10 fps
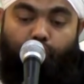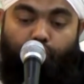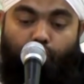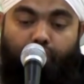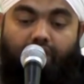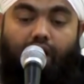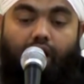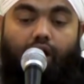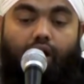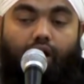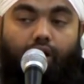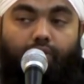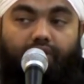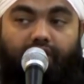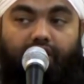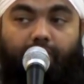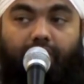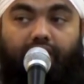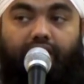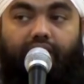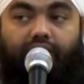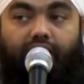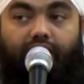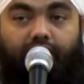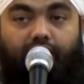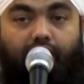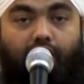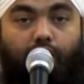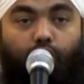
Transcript: वो उठा और उठने के बाद कहता है कि